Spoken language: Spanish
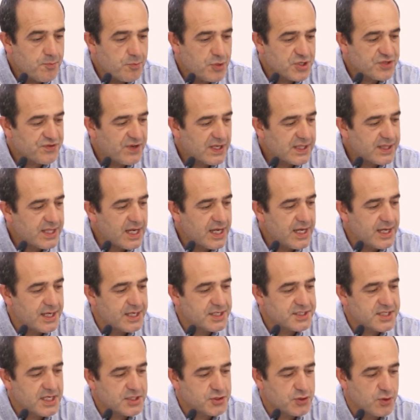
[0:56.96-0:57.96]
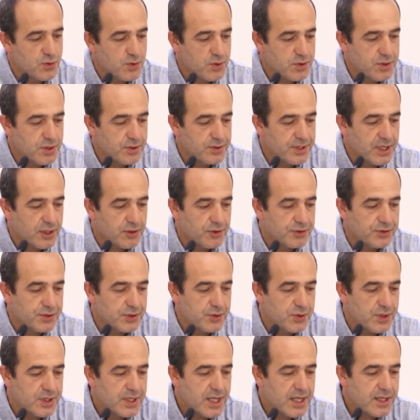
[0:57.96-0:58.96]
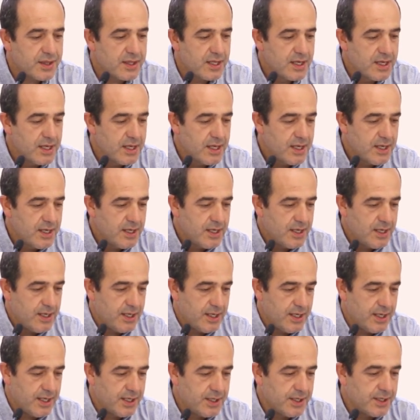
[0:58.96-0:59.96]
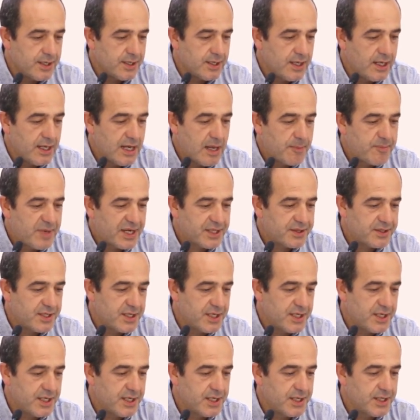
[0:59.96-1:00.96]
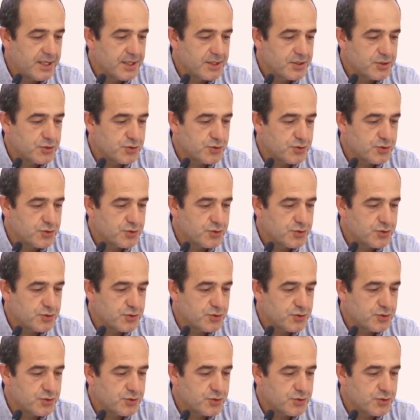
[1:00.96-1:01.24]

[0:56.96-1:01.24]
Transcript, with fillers: pues falta esa solución de continuidad en, la parte